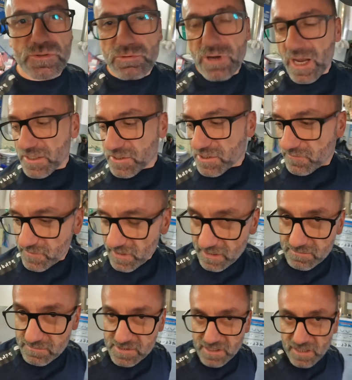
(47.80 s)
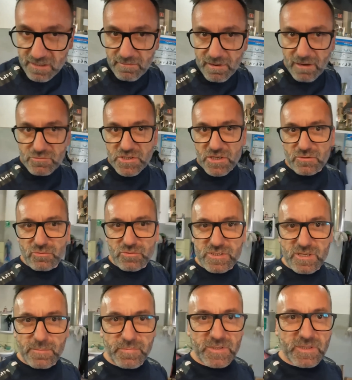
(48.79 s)
słuchajcie, w takim starym aucie ktoś
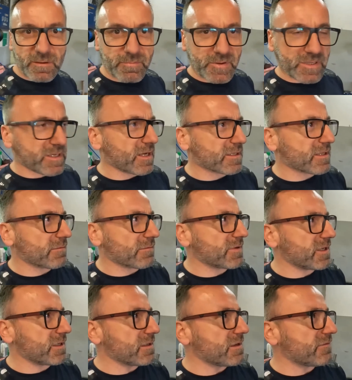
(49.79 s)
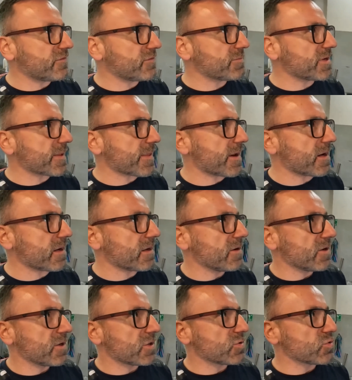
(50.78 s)
zapyta, panie Adamie, ile
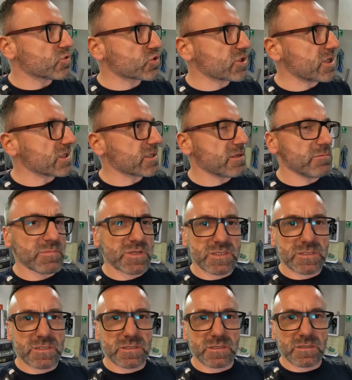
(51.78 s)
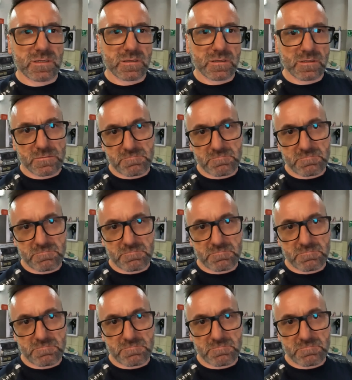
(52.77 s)
wymiana uszczelki miski.